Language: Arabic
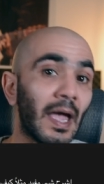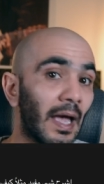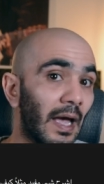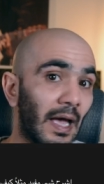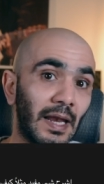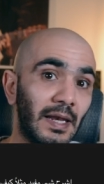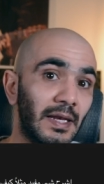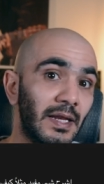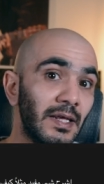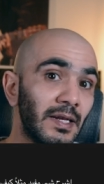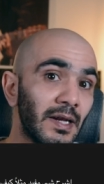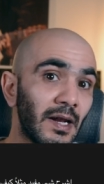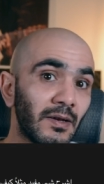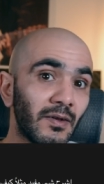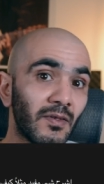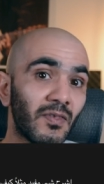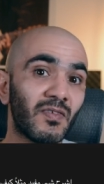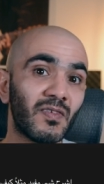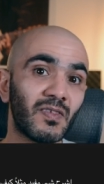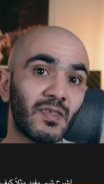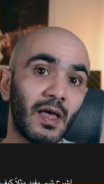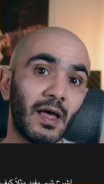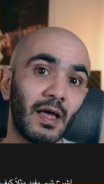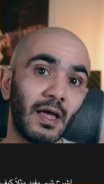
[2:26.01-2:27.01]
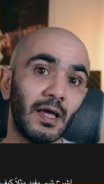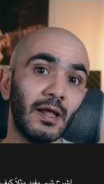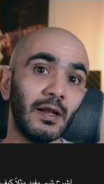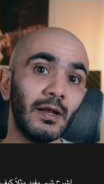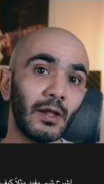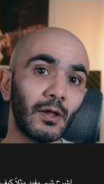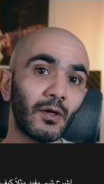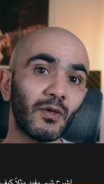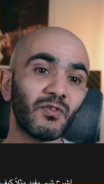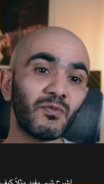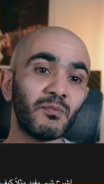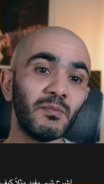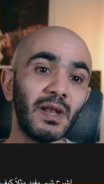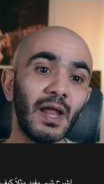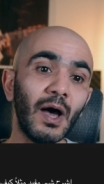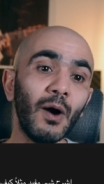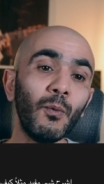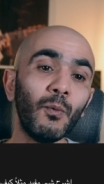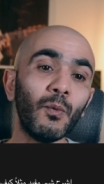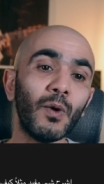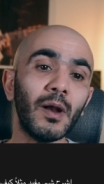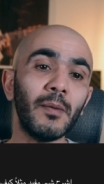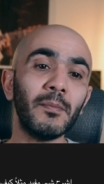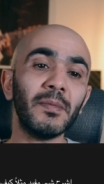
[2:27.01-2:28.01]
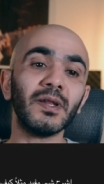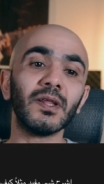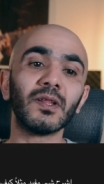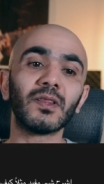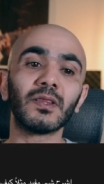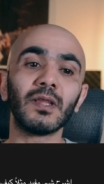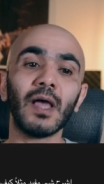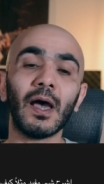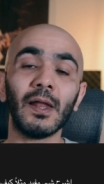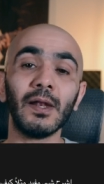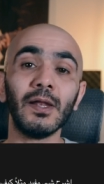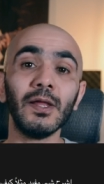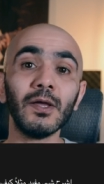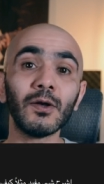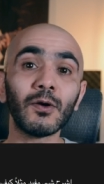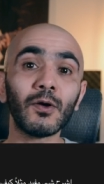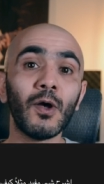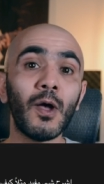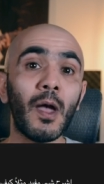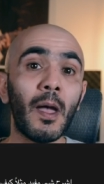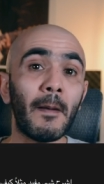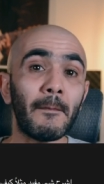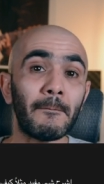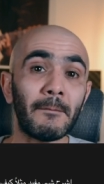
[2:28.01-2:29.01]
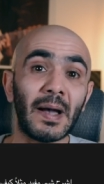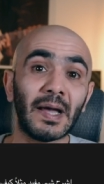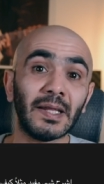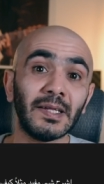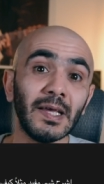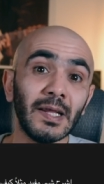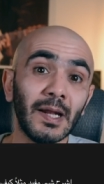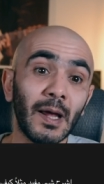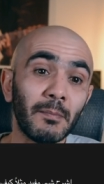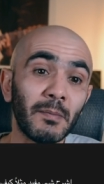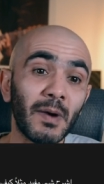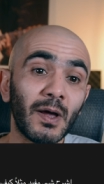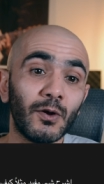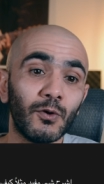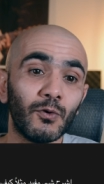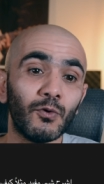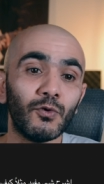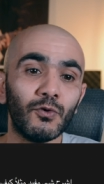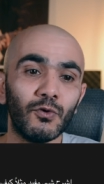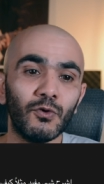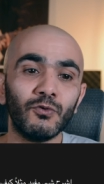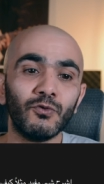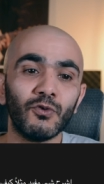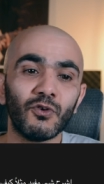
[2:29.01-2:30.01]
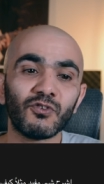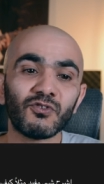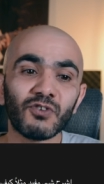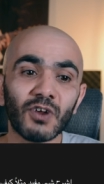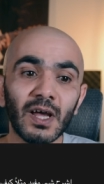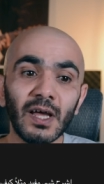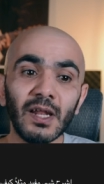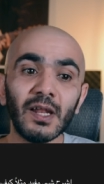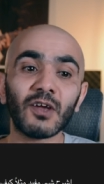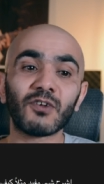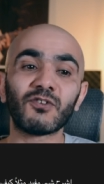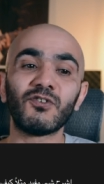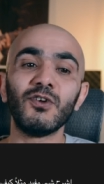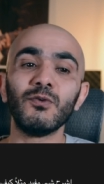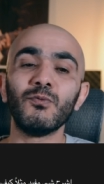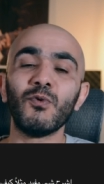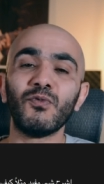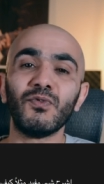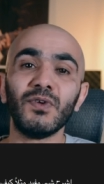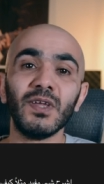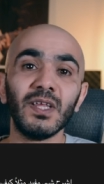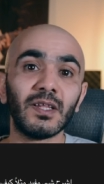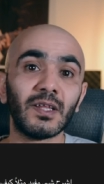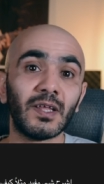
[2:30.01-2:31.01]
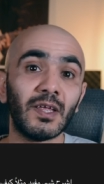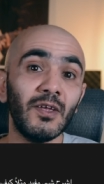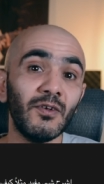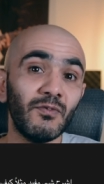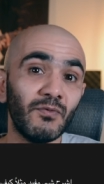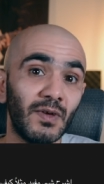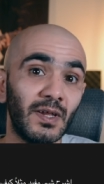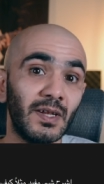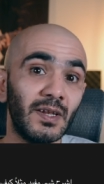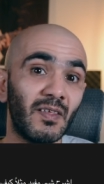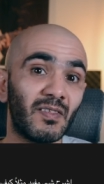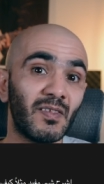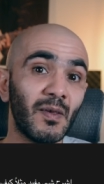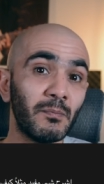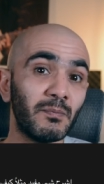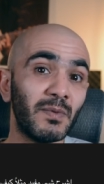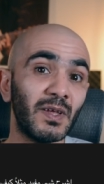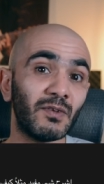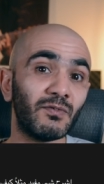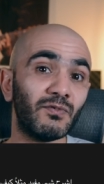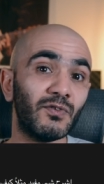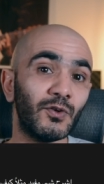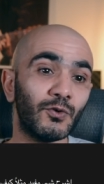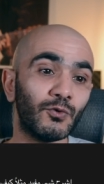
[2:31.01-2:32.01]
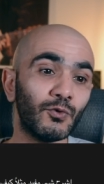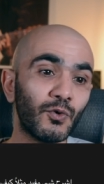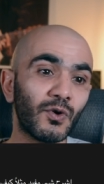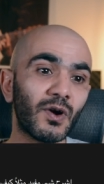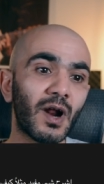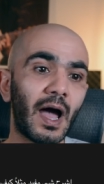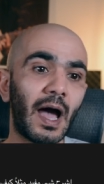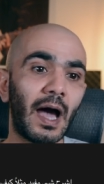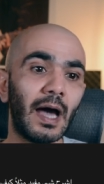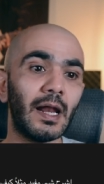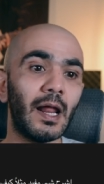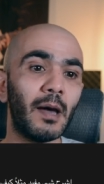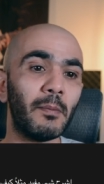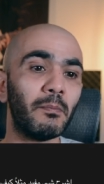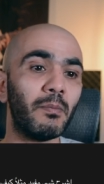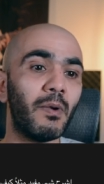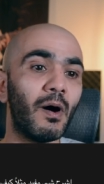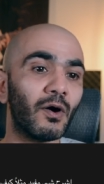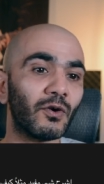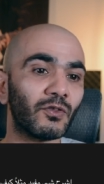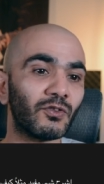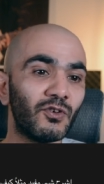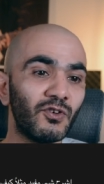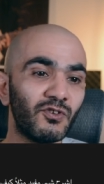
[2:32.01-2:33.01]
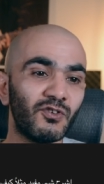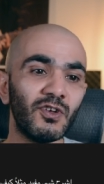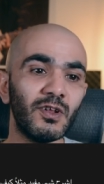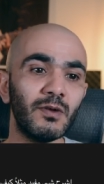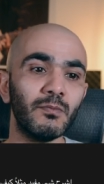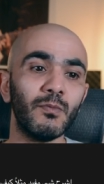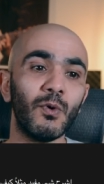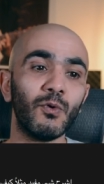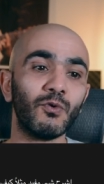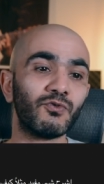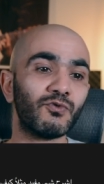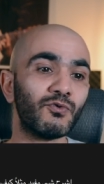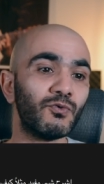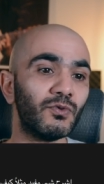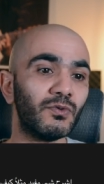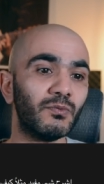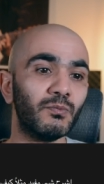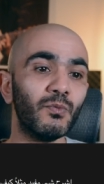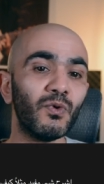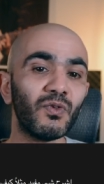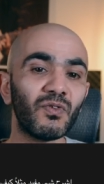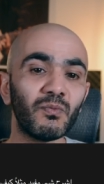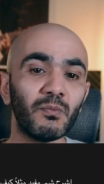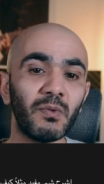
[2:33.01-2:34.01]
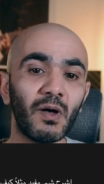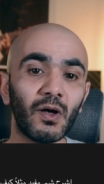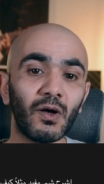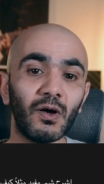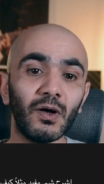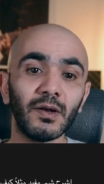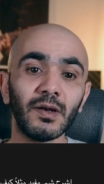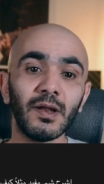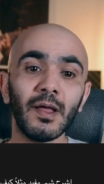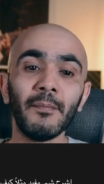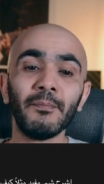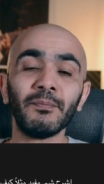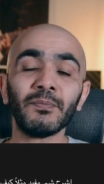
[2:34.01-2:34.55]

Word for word: خلينا ننسى القسم الاول من التعليق بعدين عمال يقول انه اشرح لك شيء مفيد كيف اني ثبت فيدورا على بارتيشن موجود مسبقا